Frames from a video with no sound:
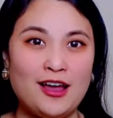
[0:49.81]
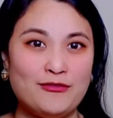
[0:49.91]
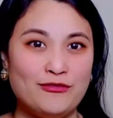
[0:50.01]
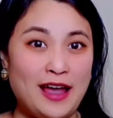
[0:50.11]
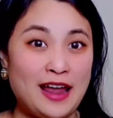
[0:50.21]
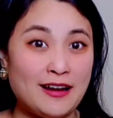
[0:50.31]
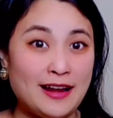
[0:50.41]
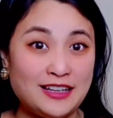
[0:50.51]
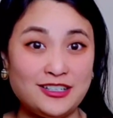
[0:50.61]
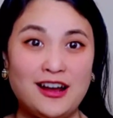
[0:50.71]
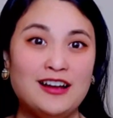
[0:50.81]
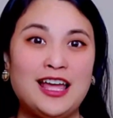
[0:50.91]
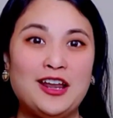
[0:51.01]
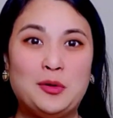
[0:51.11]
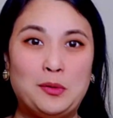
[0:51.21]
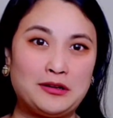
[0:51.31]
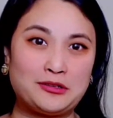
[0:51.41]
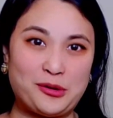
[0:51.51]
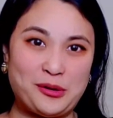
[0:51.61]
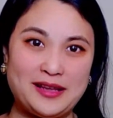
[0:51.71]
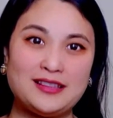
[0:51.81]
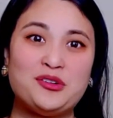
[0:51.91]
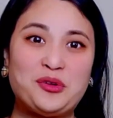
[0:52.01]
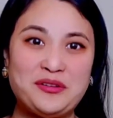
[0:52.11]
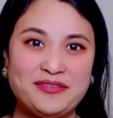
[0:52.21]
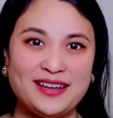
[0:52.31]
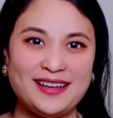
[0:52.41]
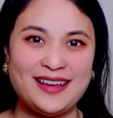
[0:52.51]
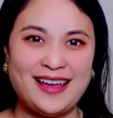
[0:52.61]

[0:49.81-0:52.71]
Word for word: và nó đã trở thành luật rồi nha thưa quý vị.